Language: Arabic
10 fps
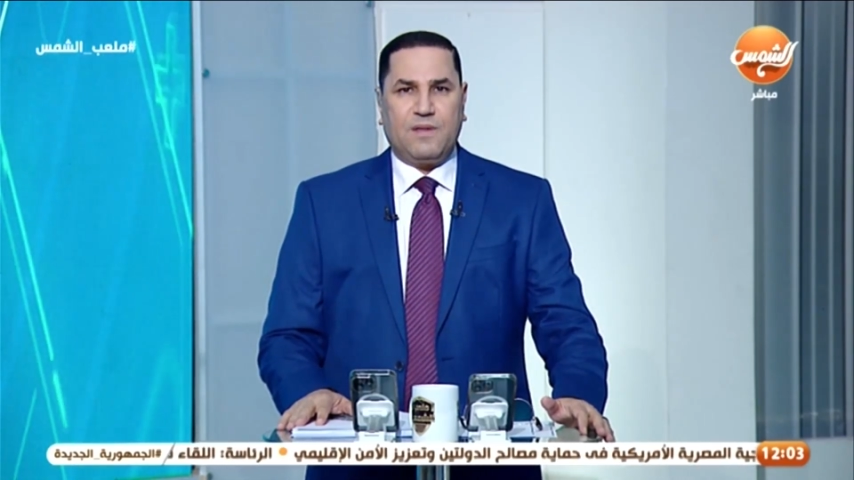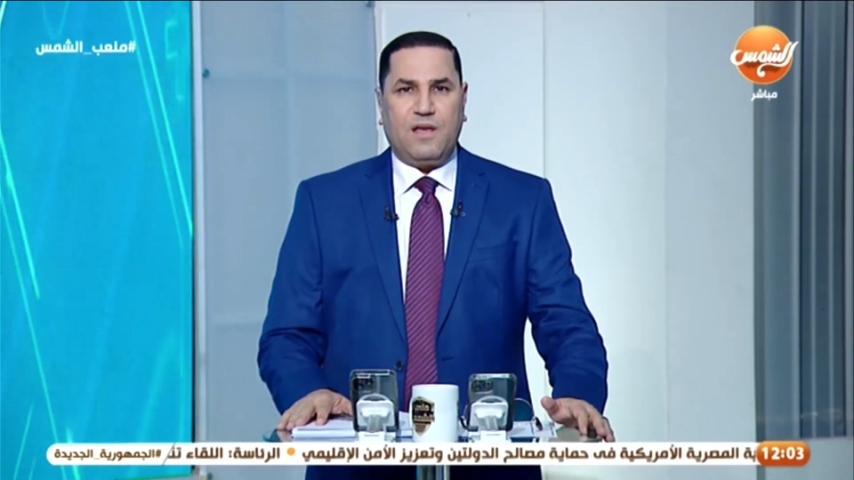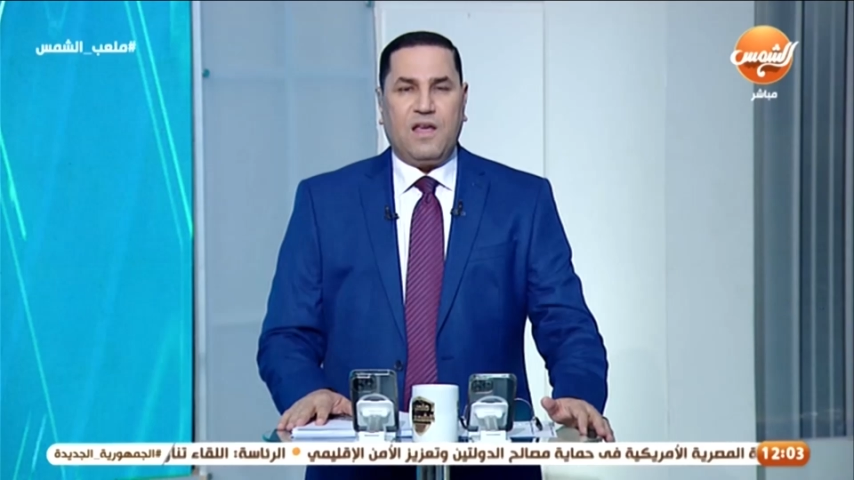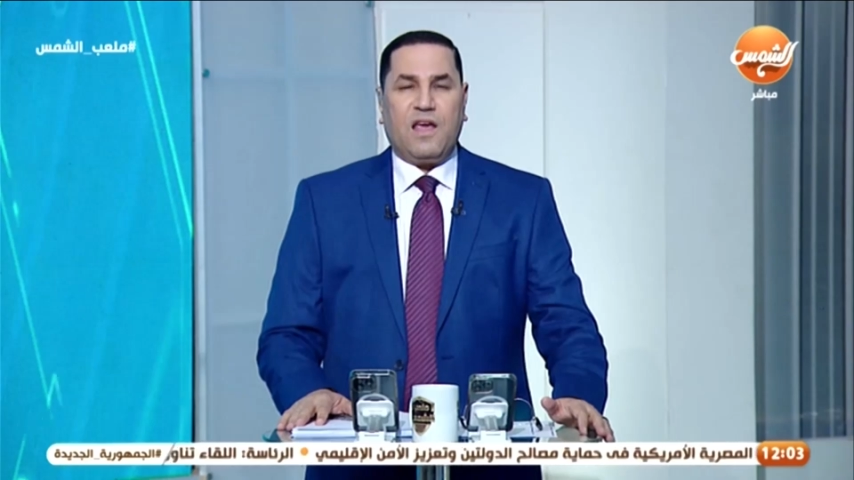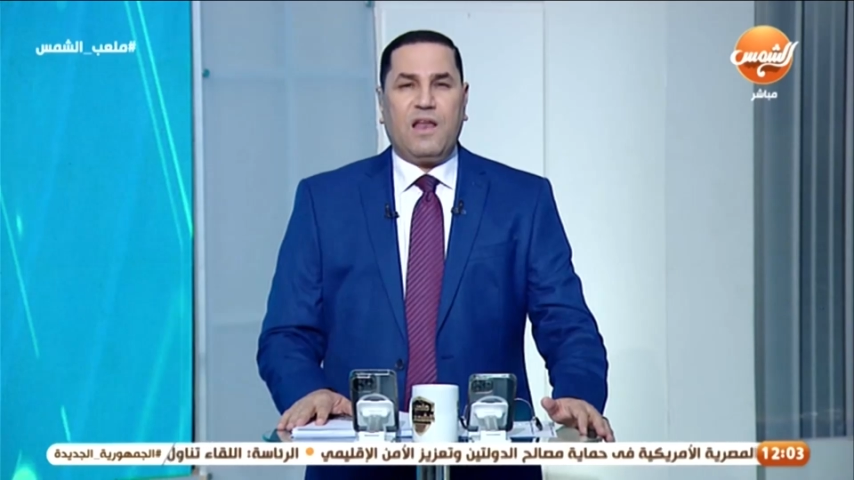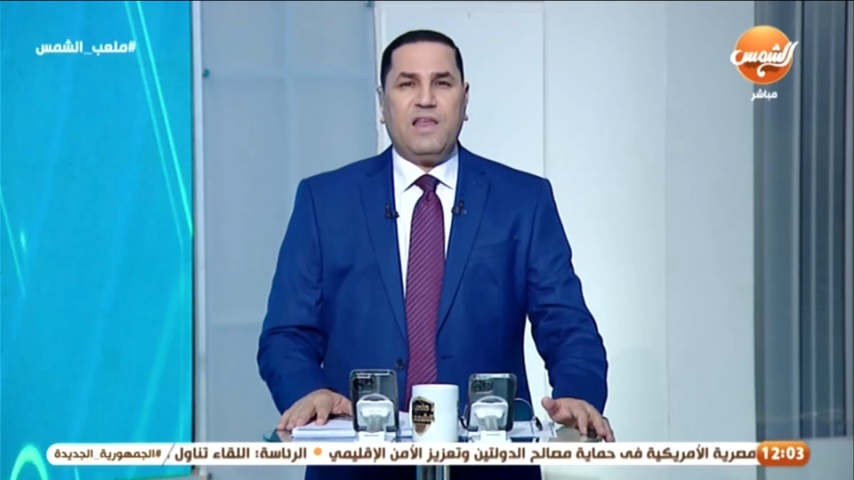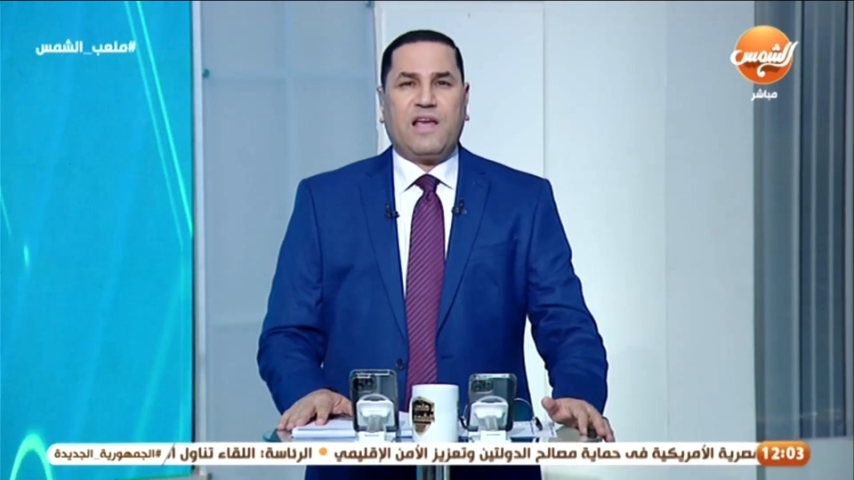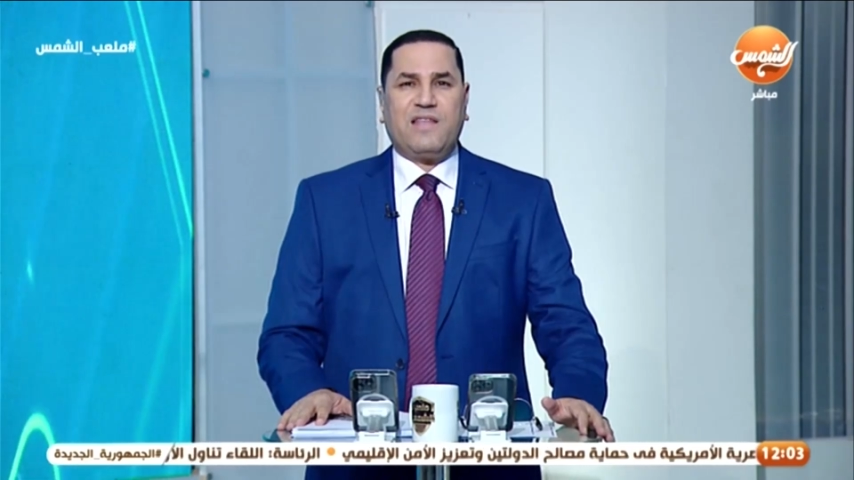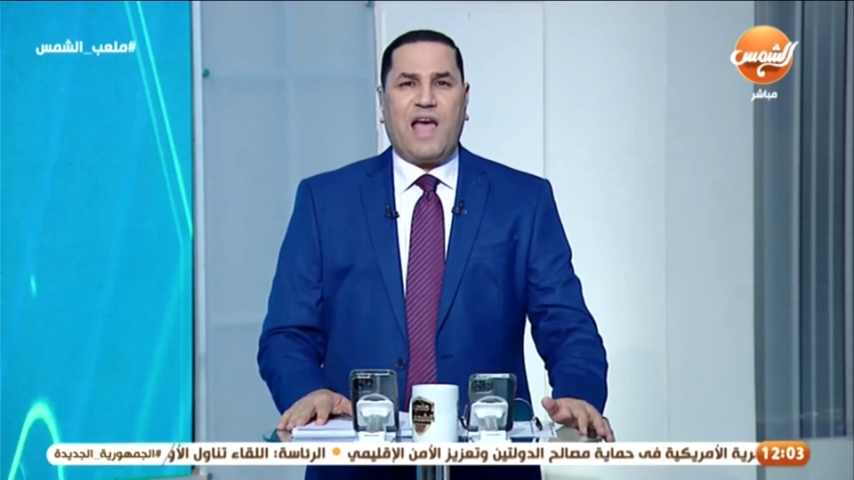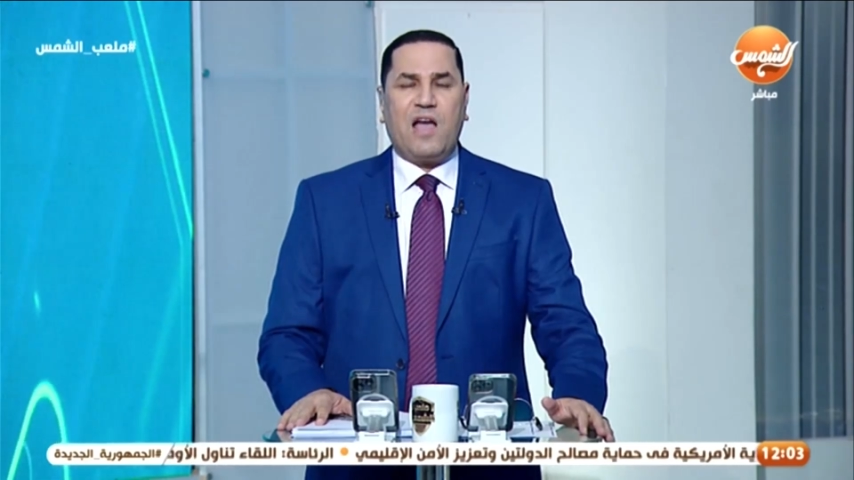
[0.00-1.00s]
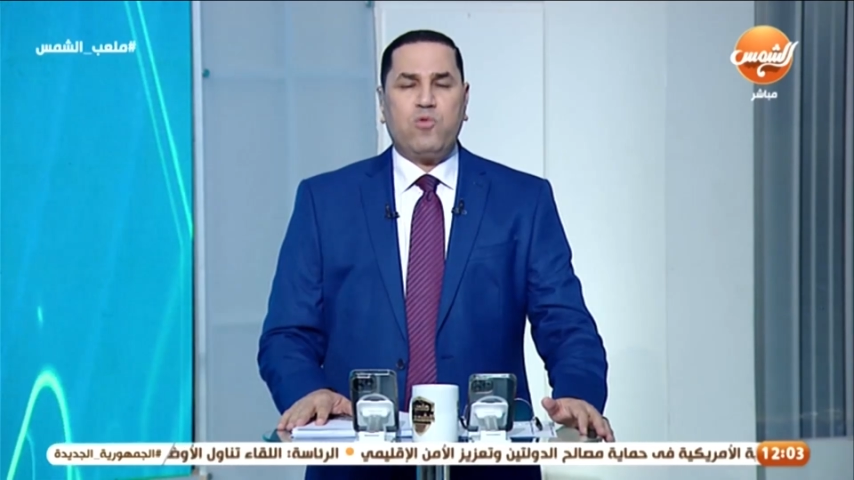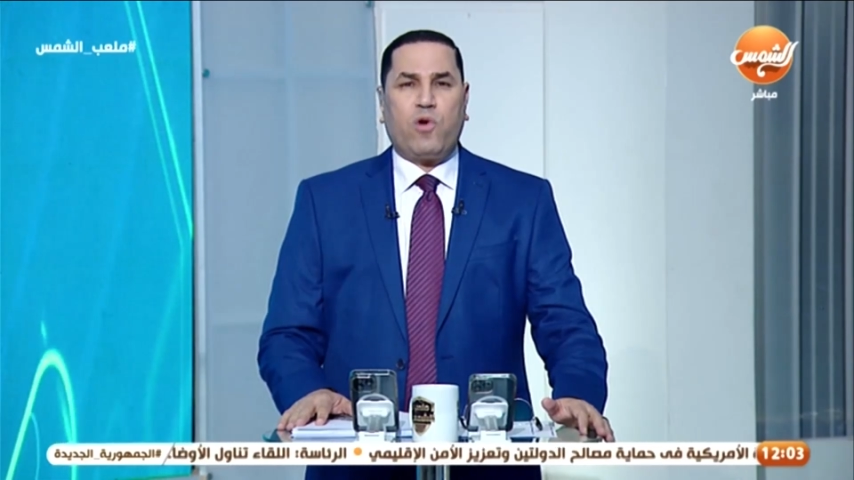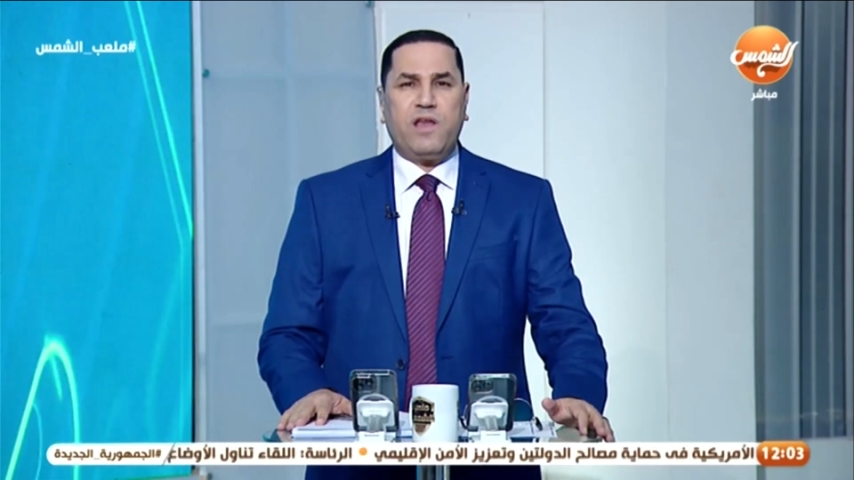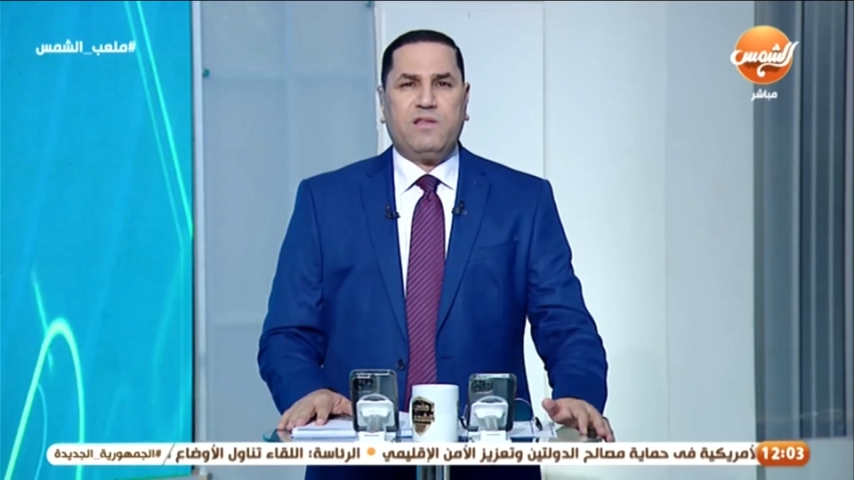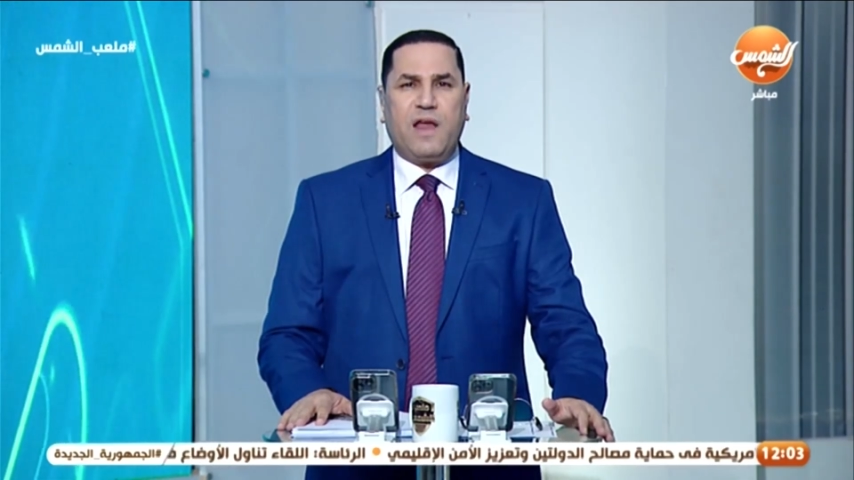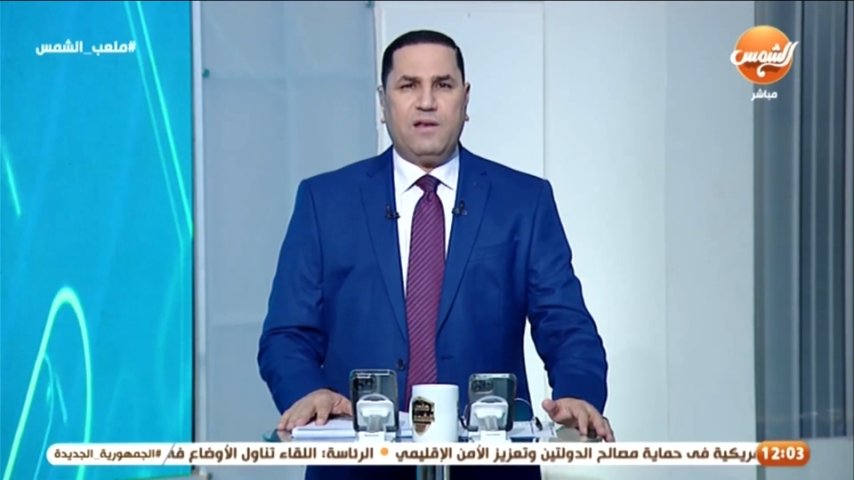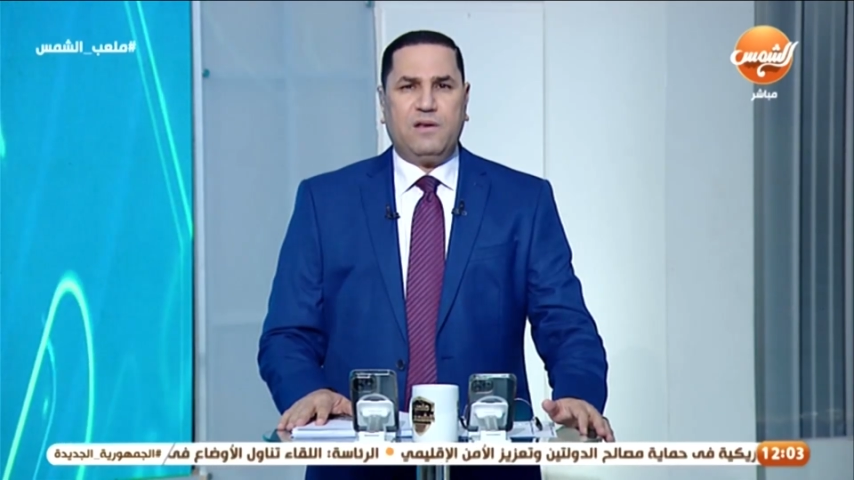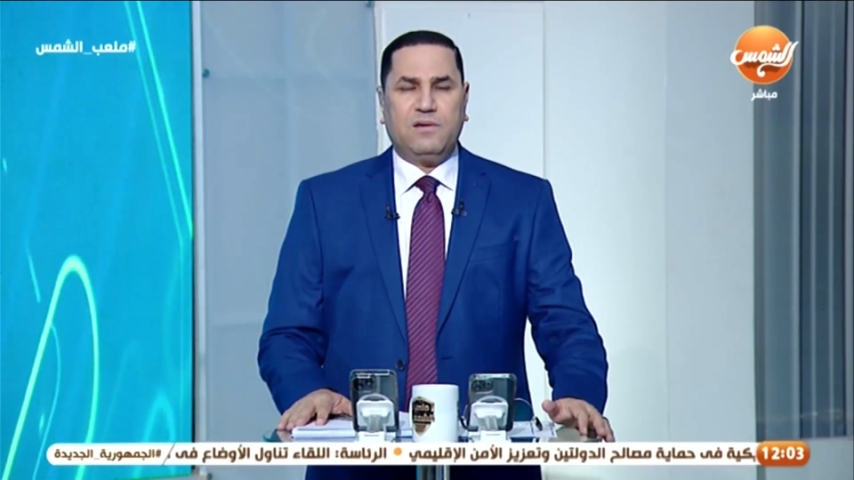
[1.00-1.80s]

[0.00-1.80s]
اللي اجتهدوا جدا